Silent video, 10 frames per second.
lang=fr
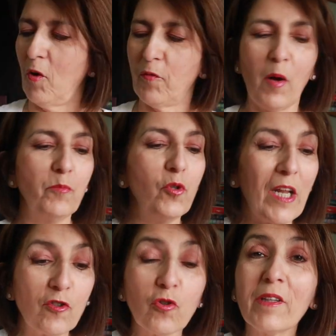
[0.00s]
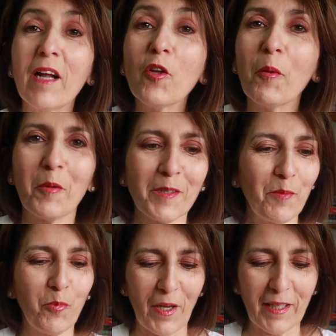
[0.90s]
enfin un bullet journal normalement
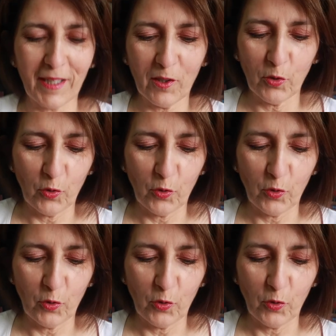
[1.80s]
c'est pour écrire